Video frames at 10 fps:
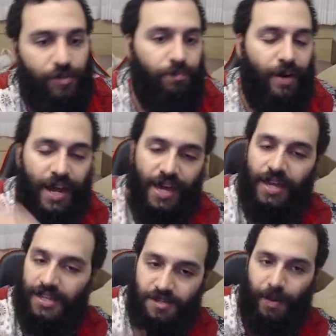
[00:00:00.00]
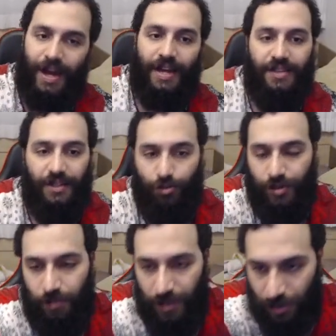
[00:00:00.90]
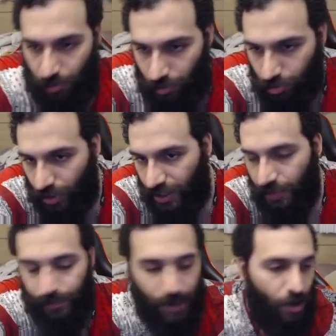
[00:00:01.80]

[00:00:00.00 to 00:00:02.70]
break, as paradinhas no inimigo do RAM,